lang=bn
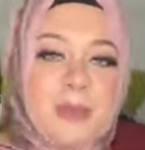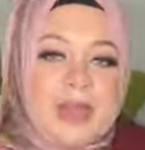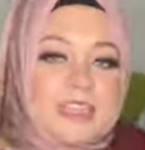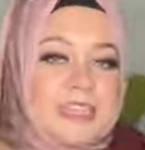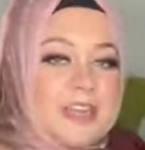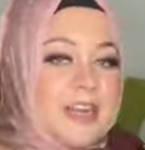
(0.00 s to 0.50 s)

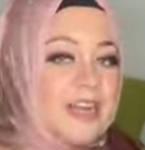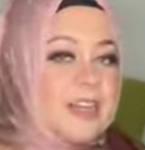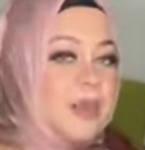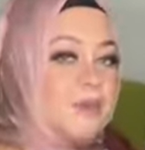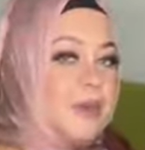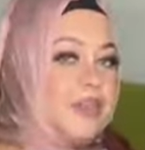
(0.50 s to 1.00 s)
ম্যাজেন্ডাটা
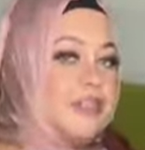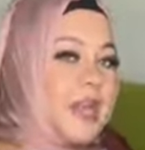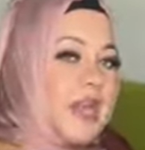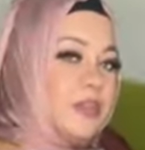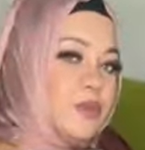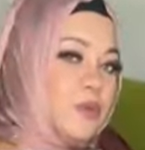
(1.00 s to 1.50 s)
দেখবো
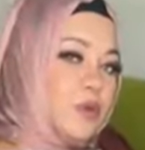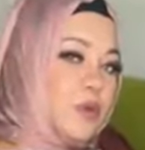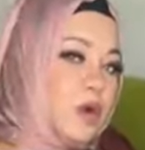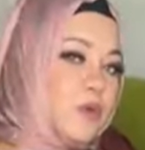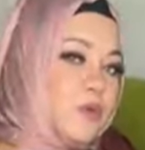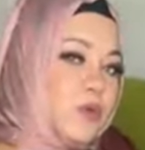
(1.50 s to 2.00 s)
এটা
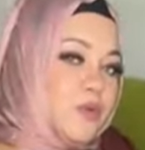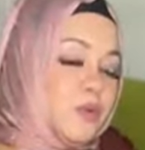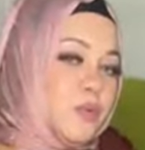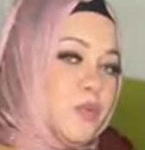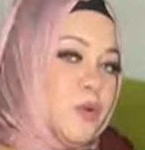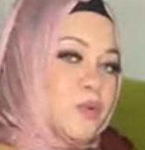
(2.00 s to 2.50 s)
একদম
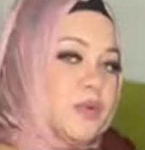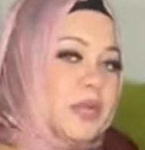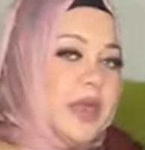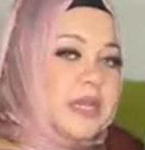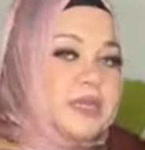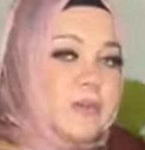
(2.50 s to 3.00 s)
নতুন
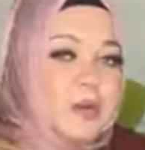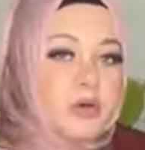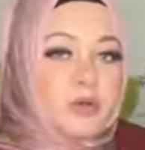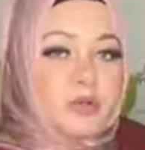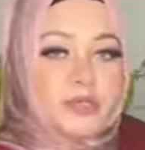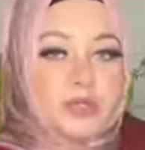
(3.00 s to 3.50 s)
বৌদের একটা
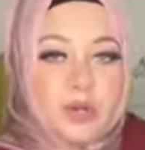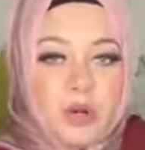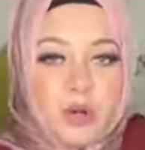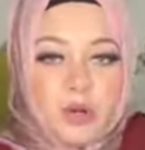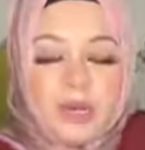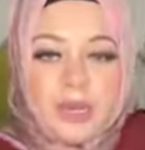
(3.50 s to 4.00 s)
মারুন
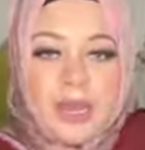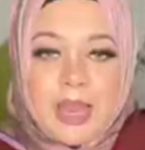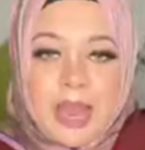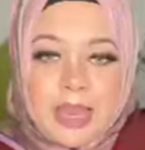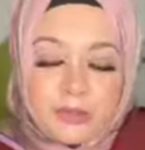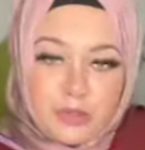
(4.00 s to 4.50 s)
টোন
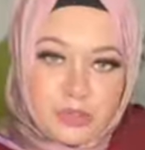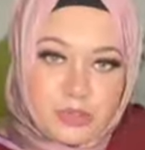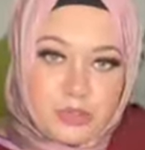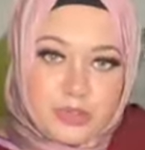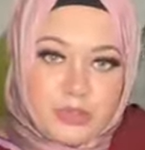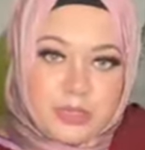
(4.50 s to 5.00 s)
এত
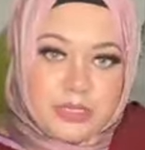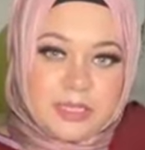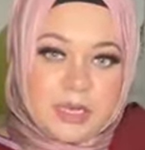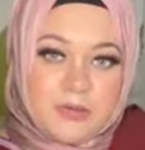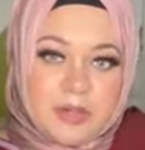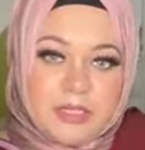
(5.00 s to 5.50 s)
সুন্দর
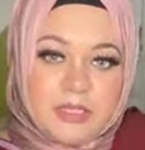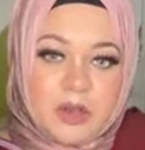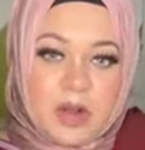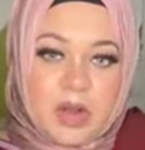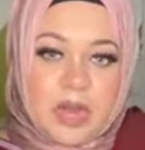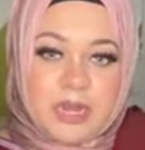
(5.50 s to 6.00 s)
সিকোয়েন্স
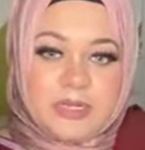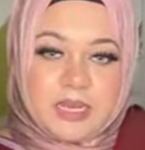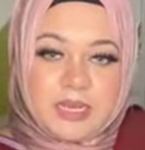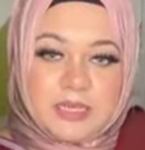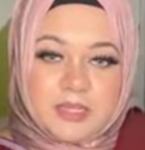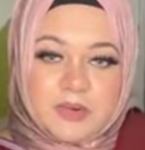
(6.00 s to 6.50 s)
করা
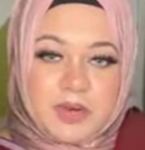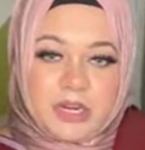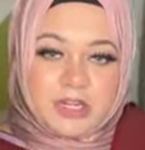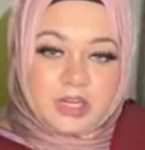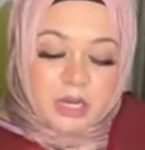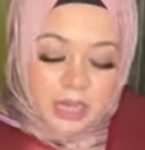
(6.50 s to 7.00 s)
টেক আ
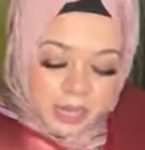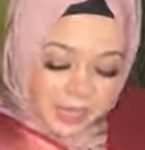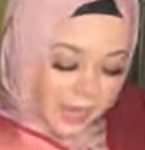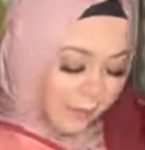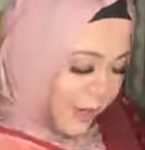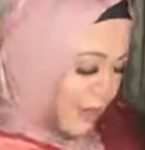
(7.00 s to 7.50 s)
স্ক্রিনশট
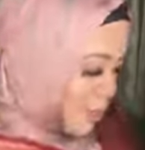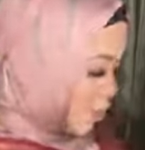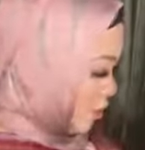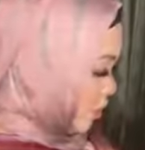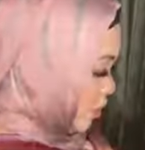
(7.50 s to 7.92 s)
আমার একটা